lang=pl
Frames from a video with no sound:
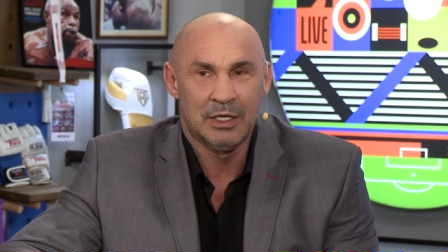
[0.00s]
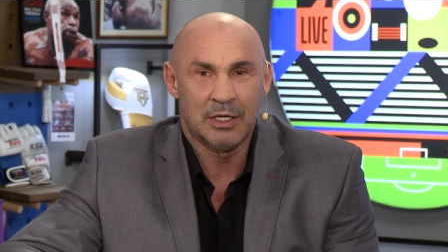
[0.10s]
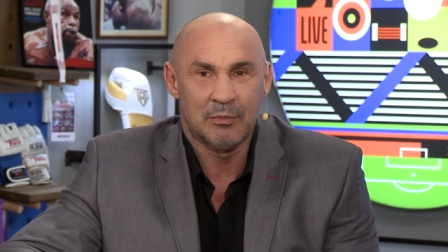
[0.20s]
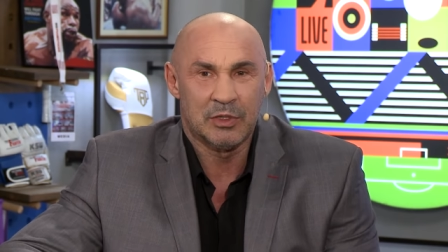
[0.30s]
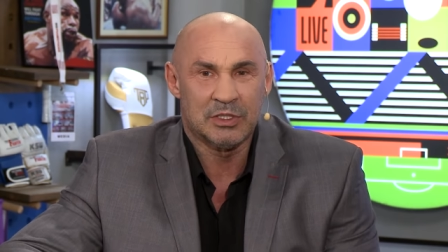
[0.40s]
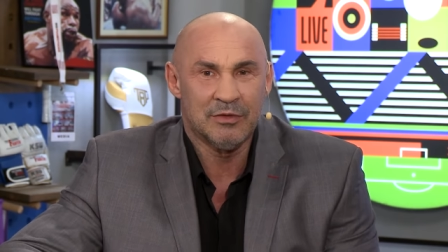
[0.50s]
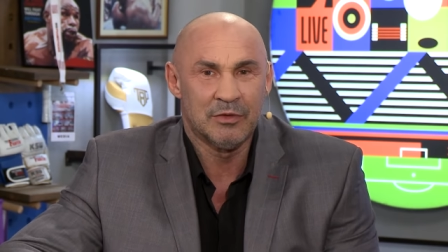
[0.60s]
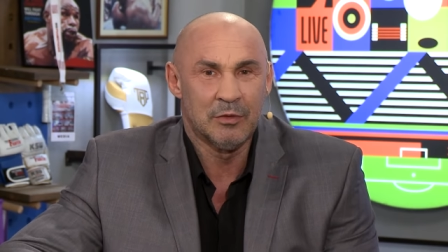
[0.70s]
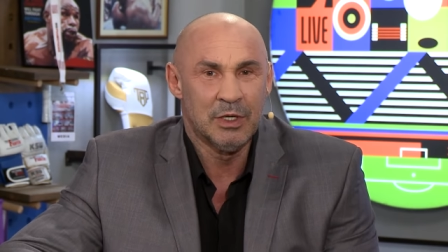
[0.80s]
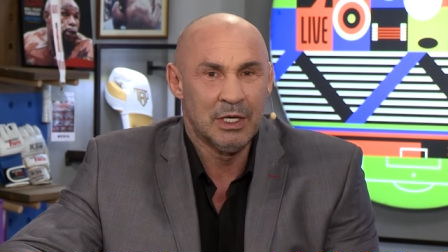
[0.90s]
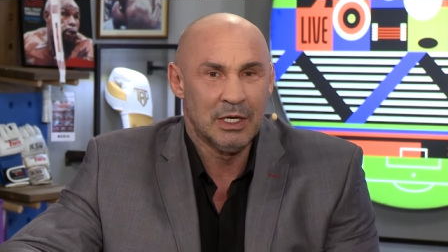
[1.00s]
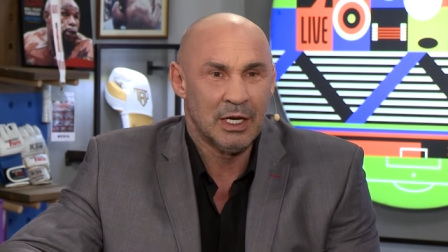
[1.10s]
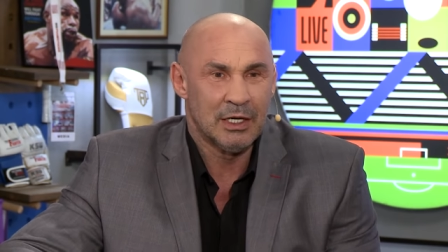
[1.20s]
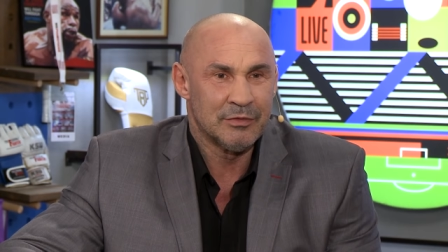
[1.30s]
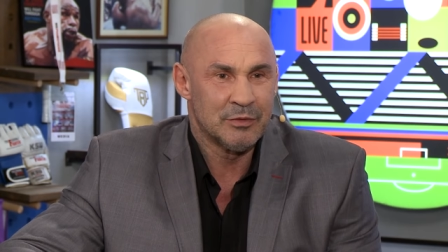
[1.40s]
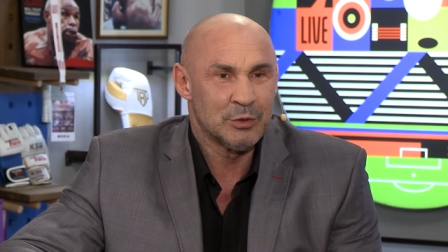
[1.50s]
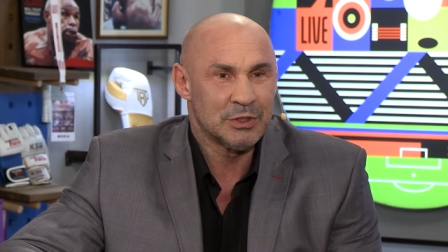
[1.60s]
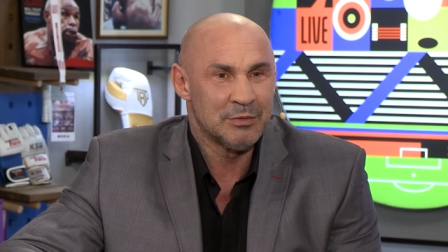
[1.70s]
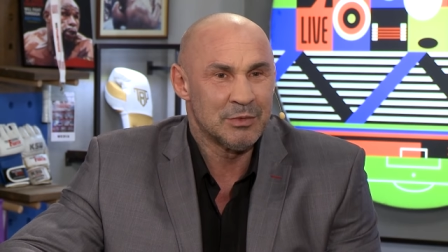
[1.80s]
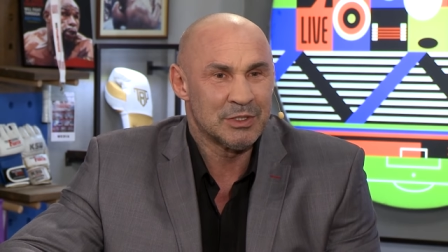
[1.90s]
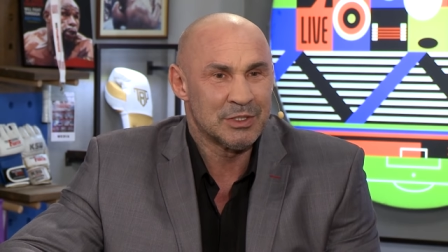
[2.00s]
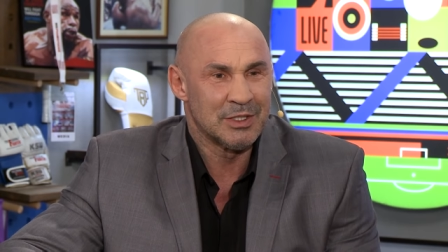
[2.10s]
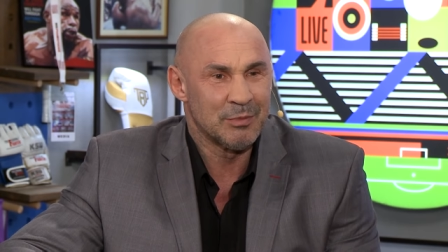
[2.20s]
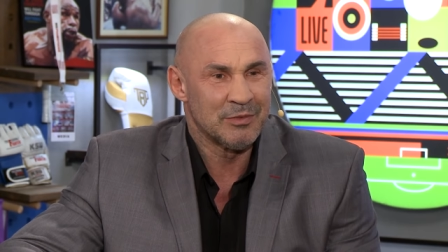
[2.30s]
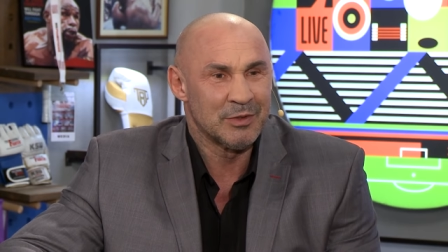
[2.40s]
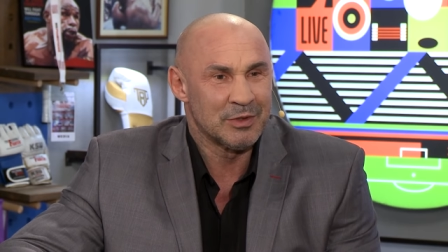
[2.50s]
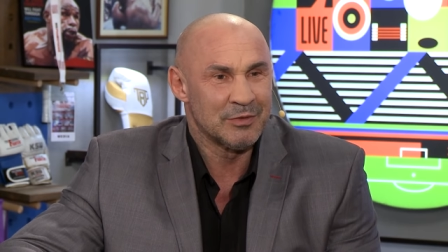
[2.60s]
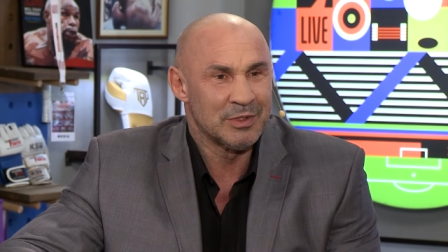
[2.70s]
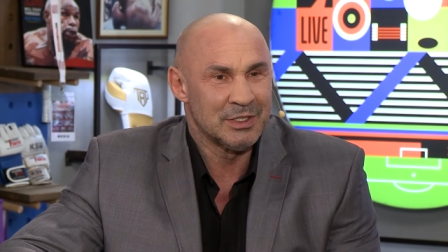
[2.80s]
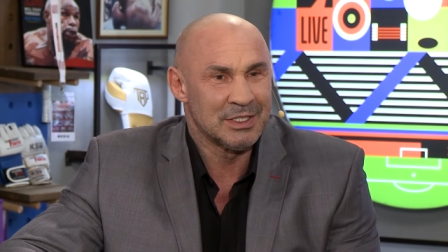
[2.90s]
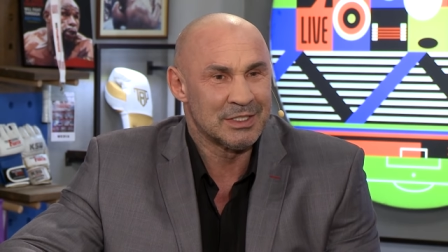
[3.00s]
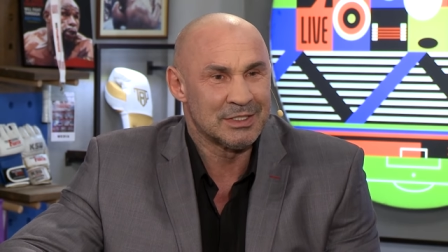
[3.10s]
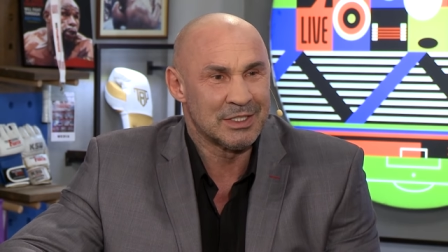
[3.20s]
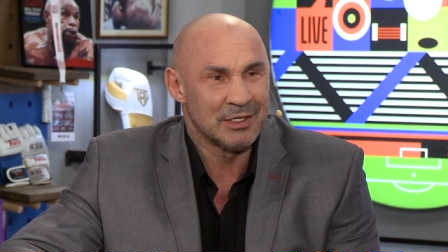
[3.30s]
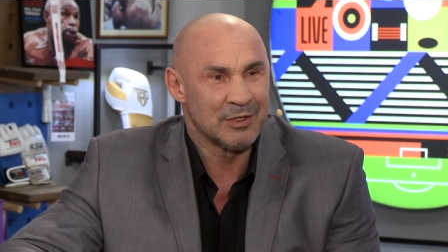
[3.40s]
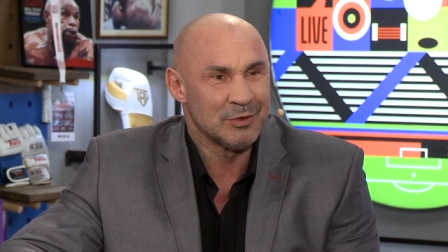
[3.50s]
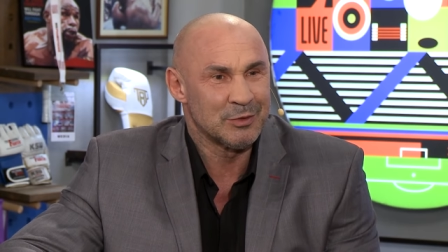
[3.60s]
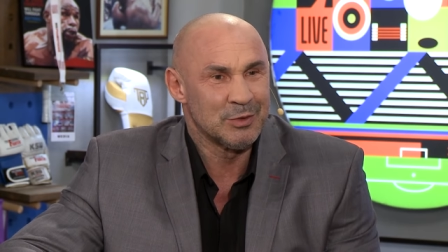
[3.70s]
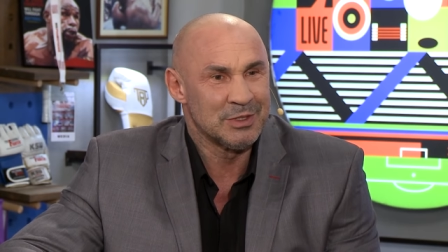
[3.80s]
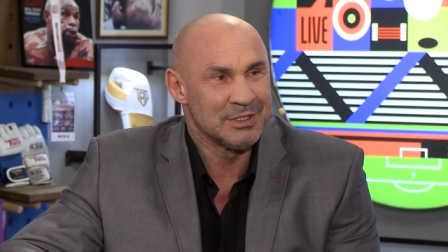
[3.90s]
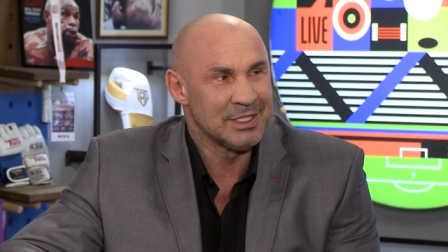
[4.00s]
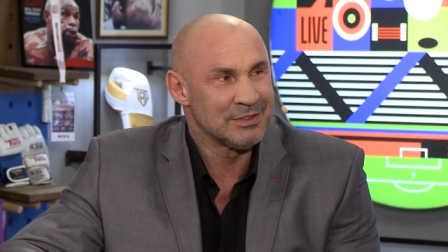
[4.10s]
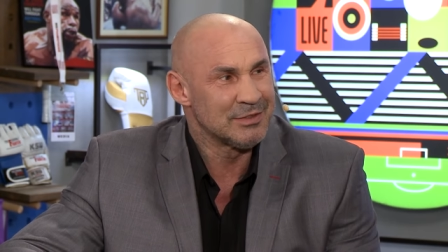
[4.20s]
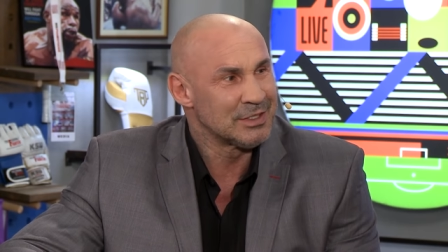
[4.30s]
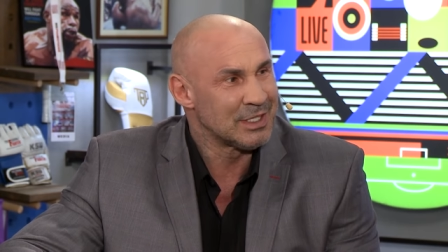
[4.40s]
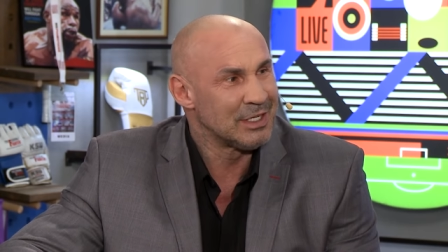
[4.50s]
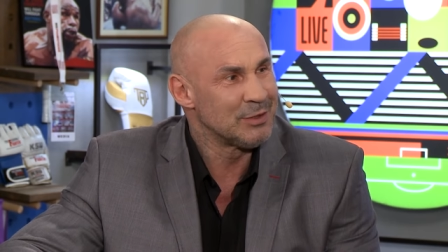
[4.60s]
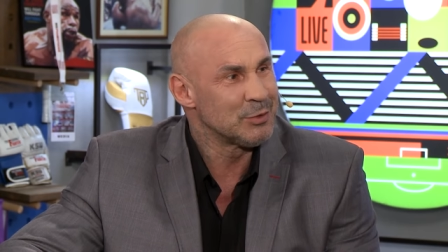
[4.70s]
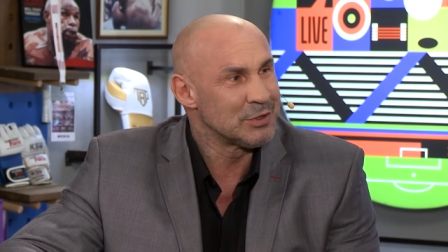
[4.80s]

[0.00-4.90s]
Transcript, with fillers: jak boksował, ale w dużej mierze na pewno to wynika z rekordu i z nazwisk, ale już